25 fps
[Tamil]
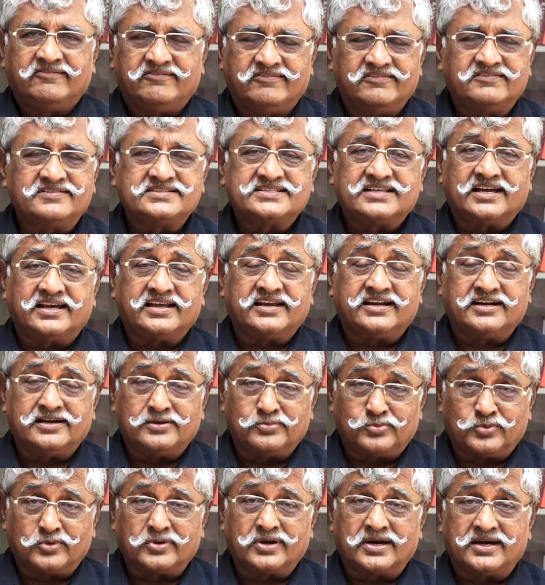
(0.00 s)

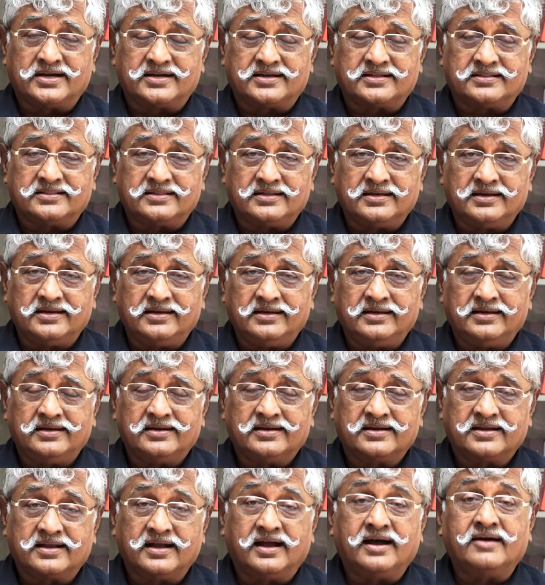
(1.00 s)
விவசாயிகள் போராட்டத்தில்
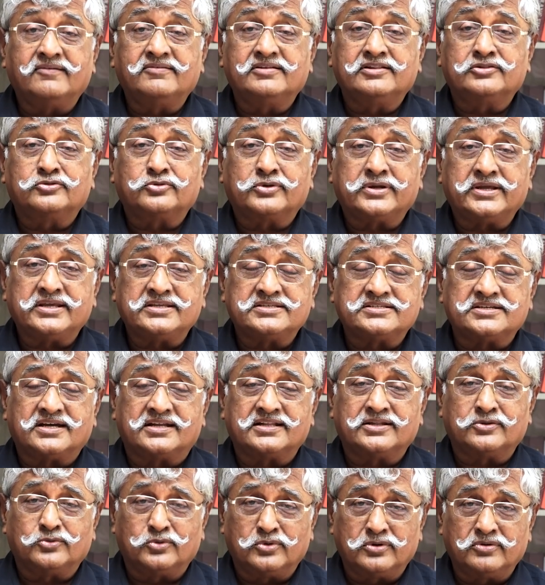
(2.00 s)
காவல்துறையை
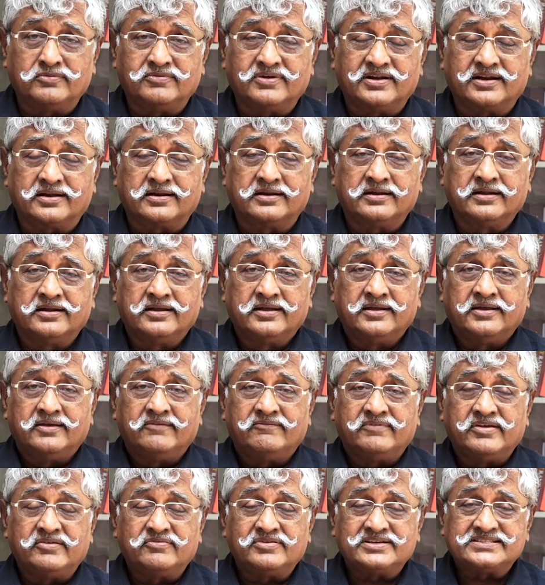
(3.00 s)
சார்ந்த ஒருவர்
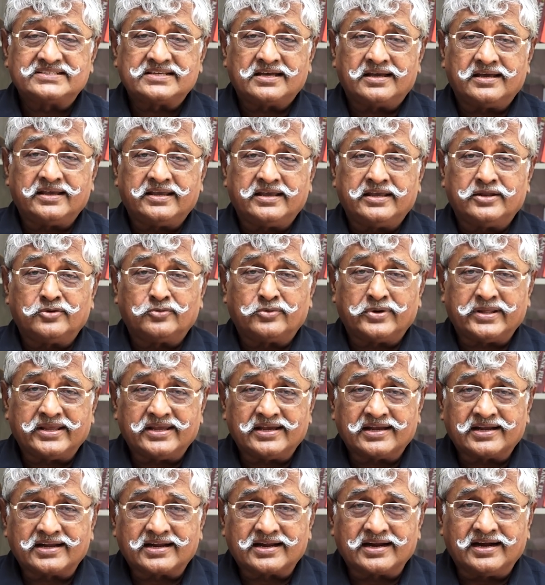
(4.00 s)

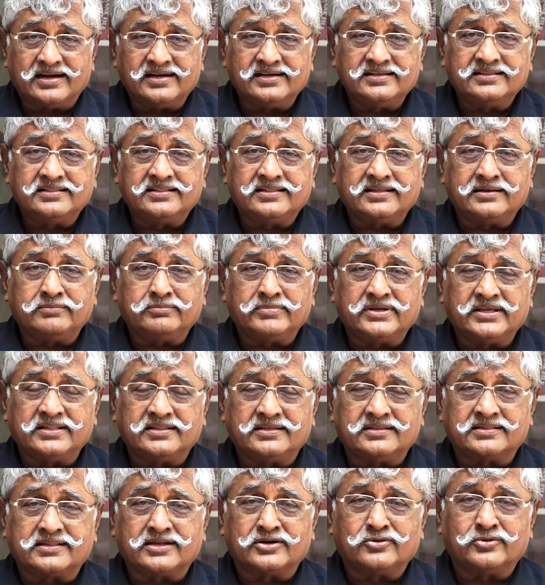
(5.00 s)
விவசாயியினுடைய கழுத்தின்
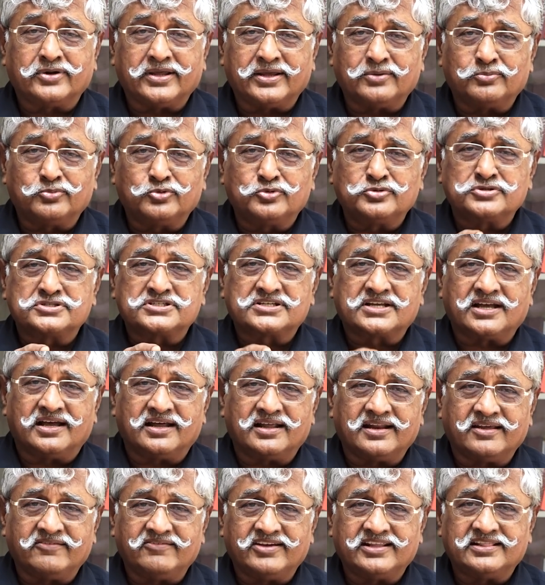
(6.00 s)
மீது தன்னுடைய பூட்ஸ்
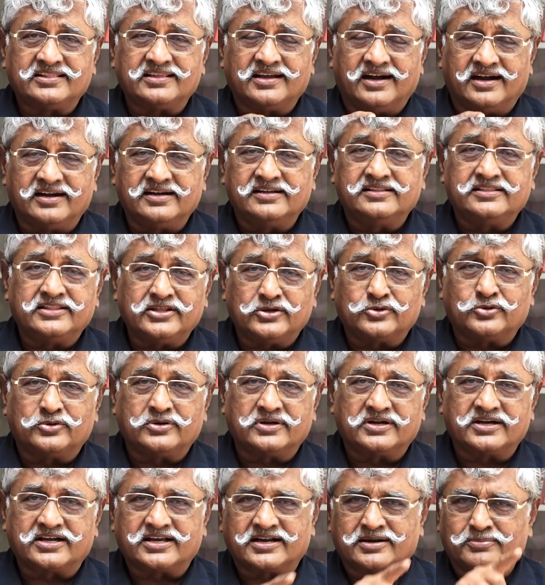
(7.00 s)
காலை வைத்து அழுத்தி
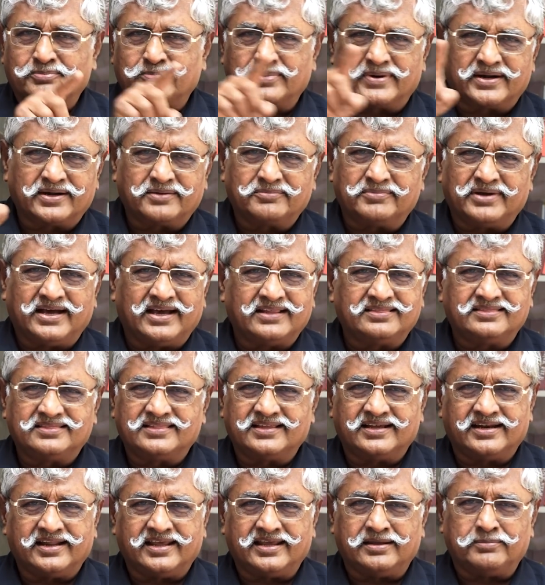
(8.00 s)
கொண்டிருக்கிற படம்
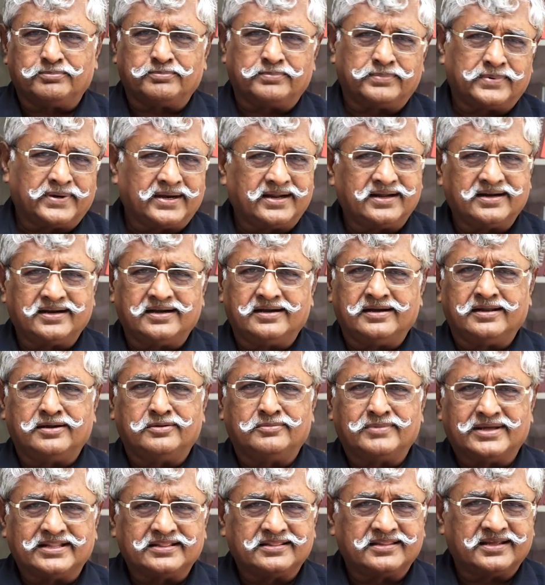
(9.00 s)
அத்தனை
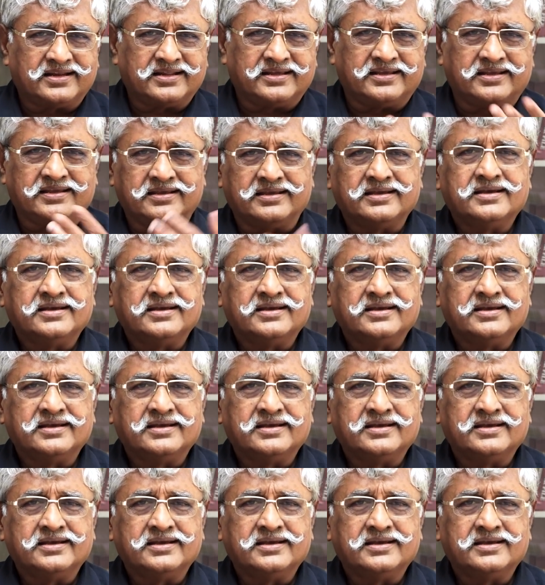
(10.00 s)
படங்களிலும் அத்தனை